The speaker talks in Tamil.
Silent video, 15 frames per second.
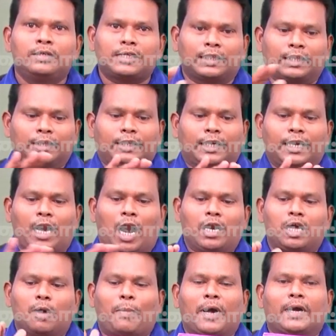சதுரத்துக்கு
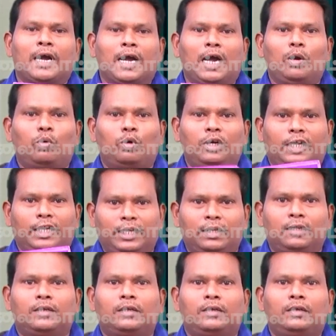நான்கு பக்கங்கள் உண்டு
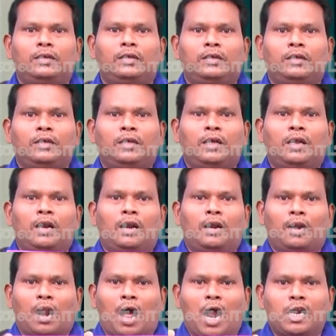
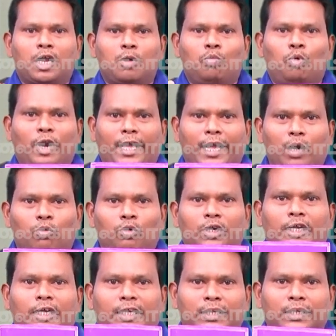நான்கு முனைகள்
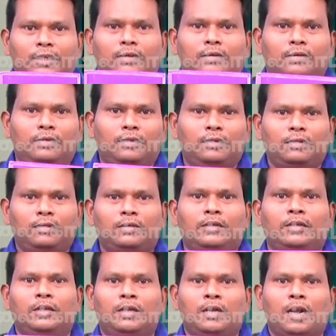உண்டு
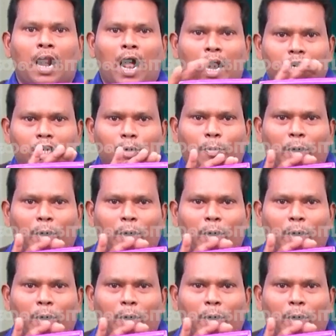நான்கு